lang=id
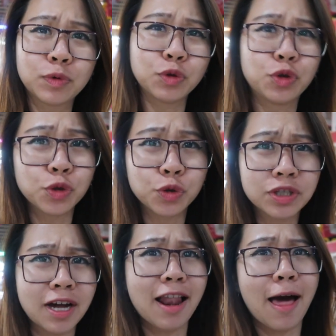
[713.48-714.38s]
tujuh
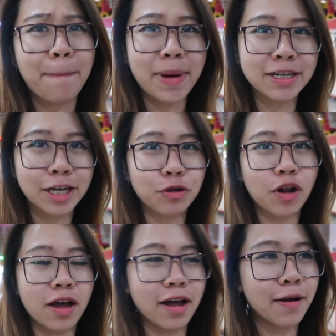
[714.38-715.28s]
setengah delapan gitu
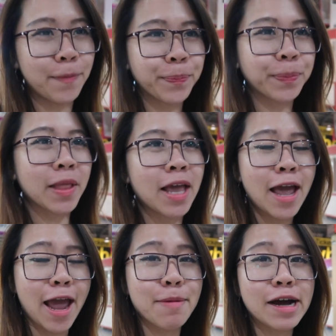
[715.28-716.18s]
lah ya
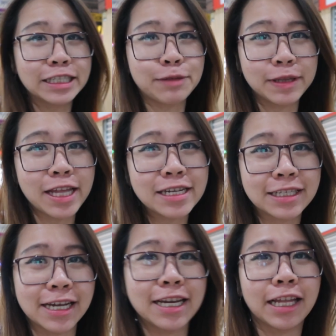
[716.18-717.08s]
emang kecepatan
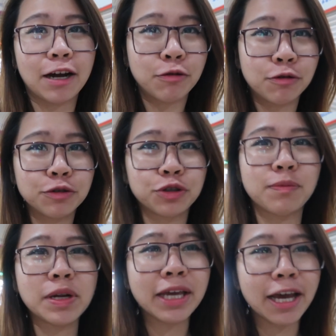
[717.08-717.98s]
sih tahu
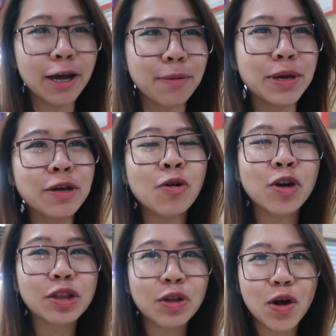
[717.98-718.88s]
cuman kayak bingung
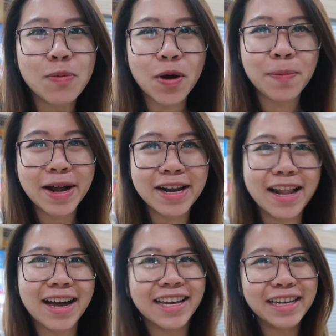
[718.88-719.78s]
gitu loh mau kemana
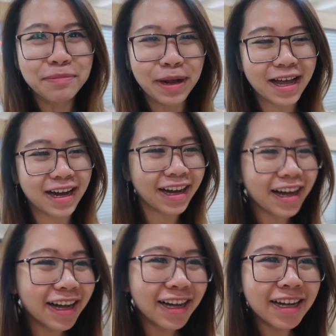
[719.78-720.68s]
lagi di
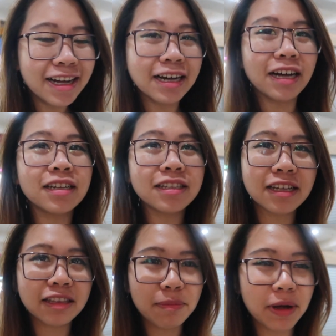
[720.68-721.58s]
Malaka karena ternyata